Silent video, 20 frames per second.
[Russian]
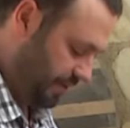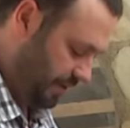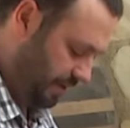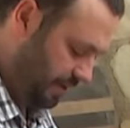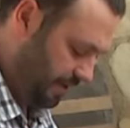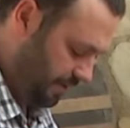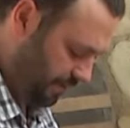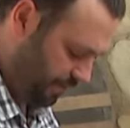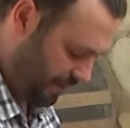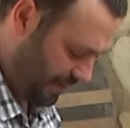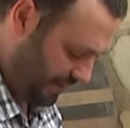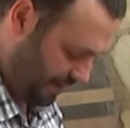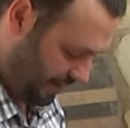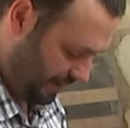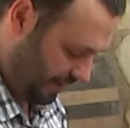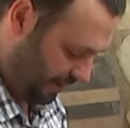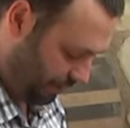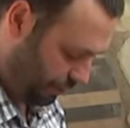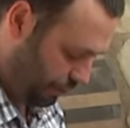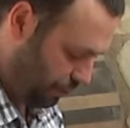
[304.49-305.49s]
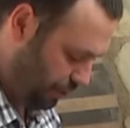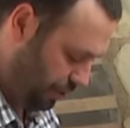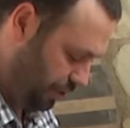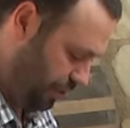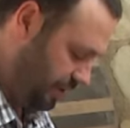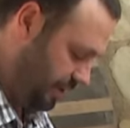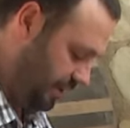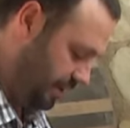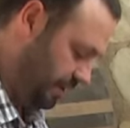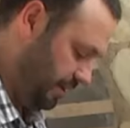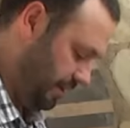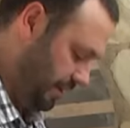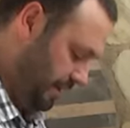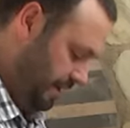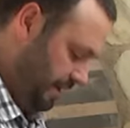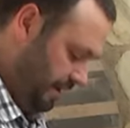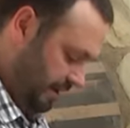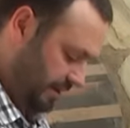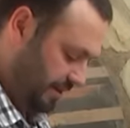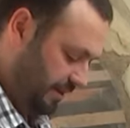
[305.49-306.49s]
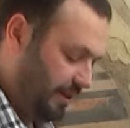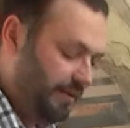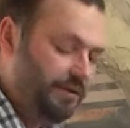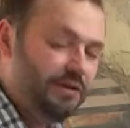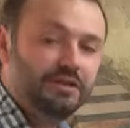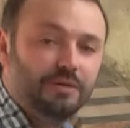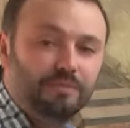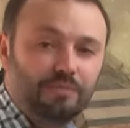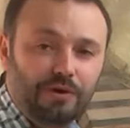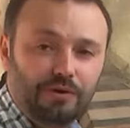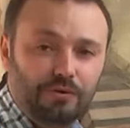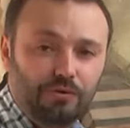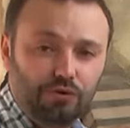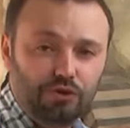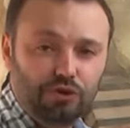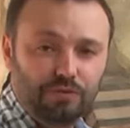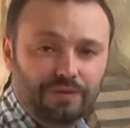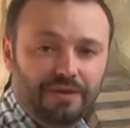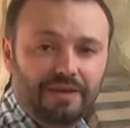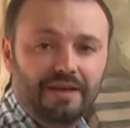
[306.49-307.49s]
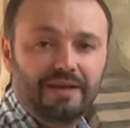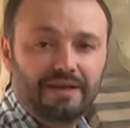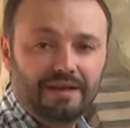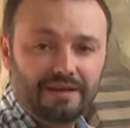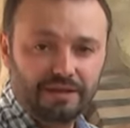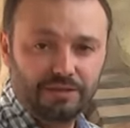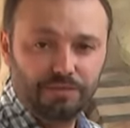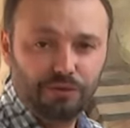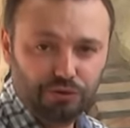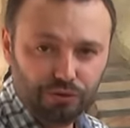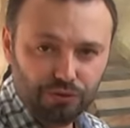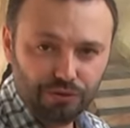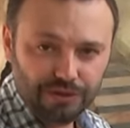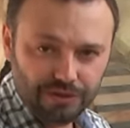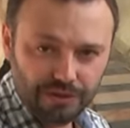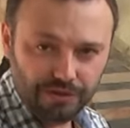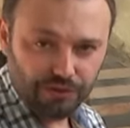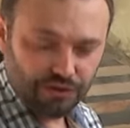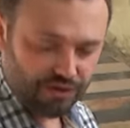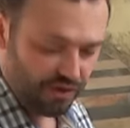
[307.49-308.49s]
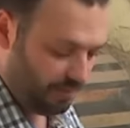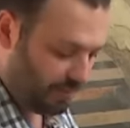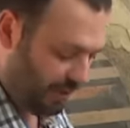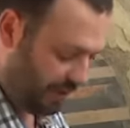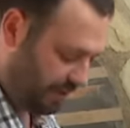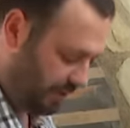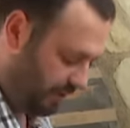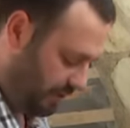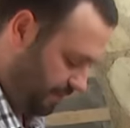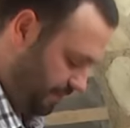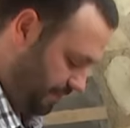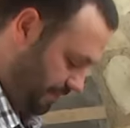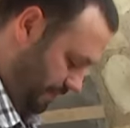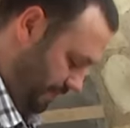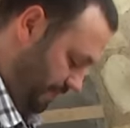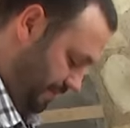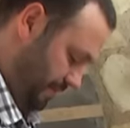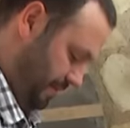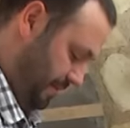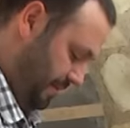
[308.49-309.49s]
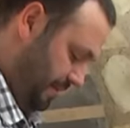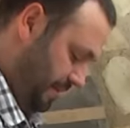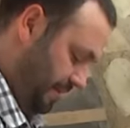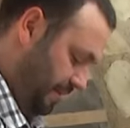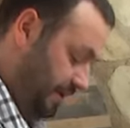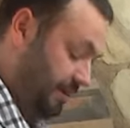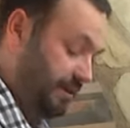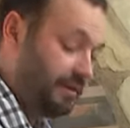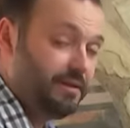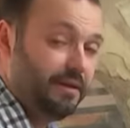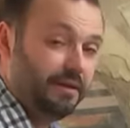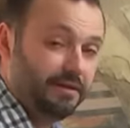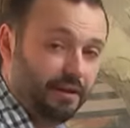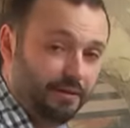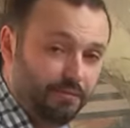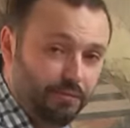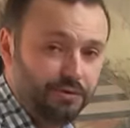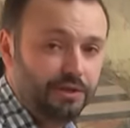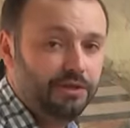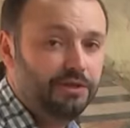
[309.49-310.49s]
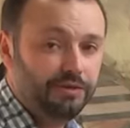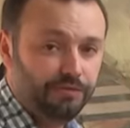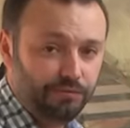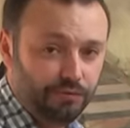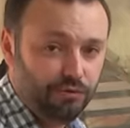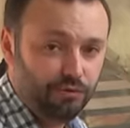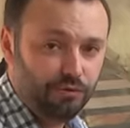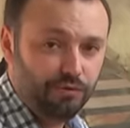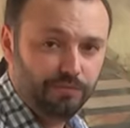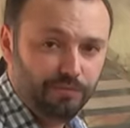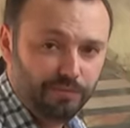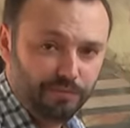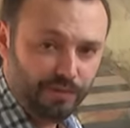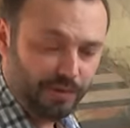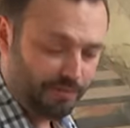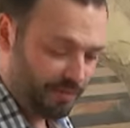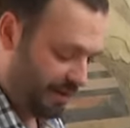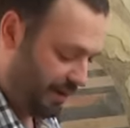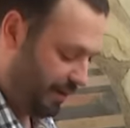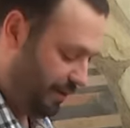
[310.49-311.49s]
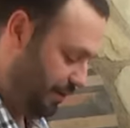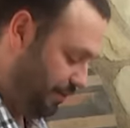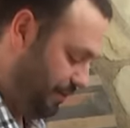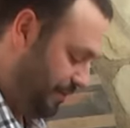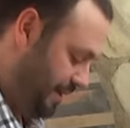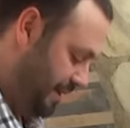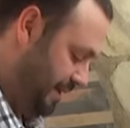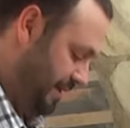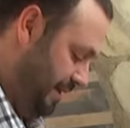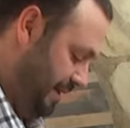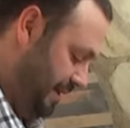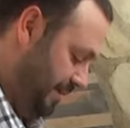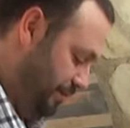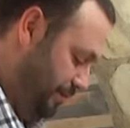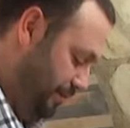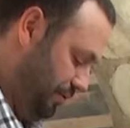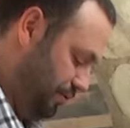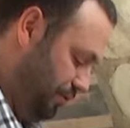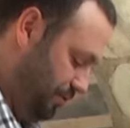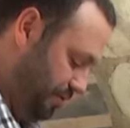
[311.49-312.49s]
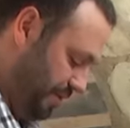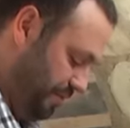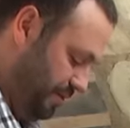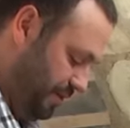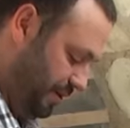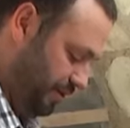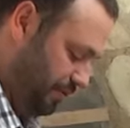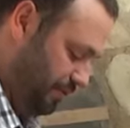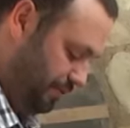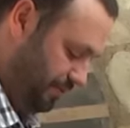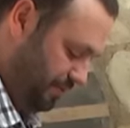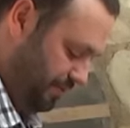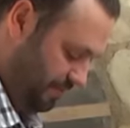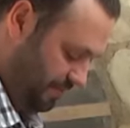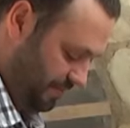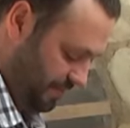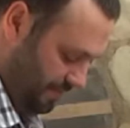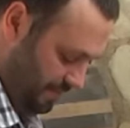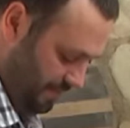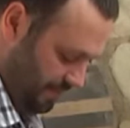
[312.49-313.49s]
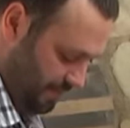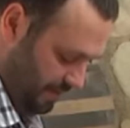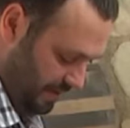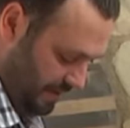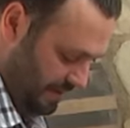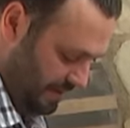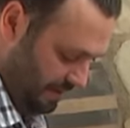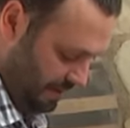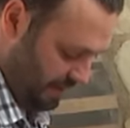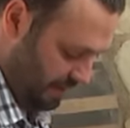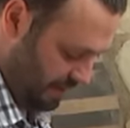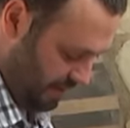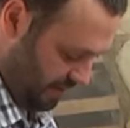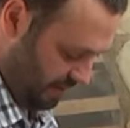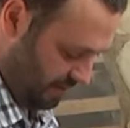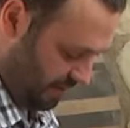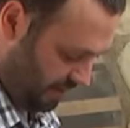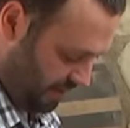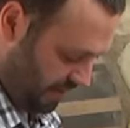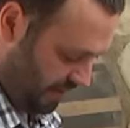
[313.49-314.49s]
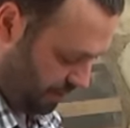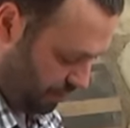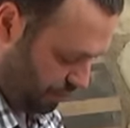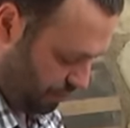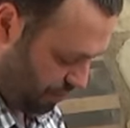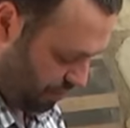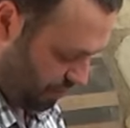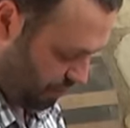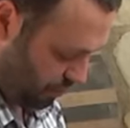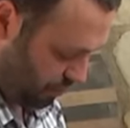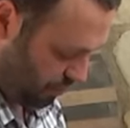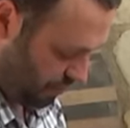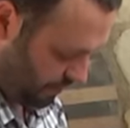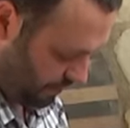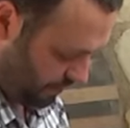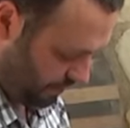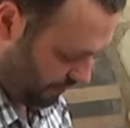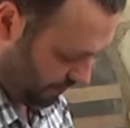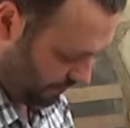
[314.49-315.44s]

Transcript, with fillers: И все начинает становиться похожим на размягченное сливочное масло. Это знак того, значит, все идет по правилам, все идет по плану. Добавляем еще немного.